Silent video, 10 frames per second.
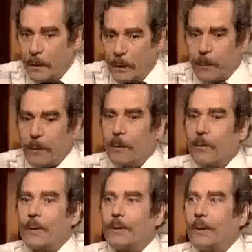Три с половиной
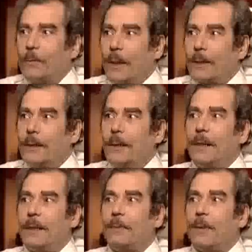года занимался.
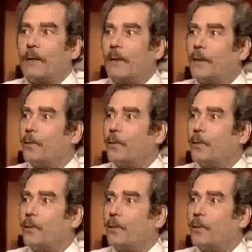Если она спрашивала,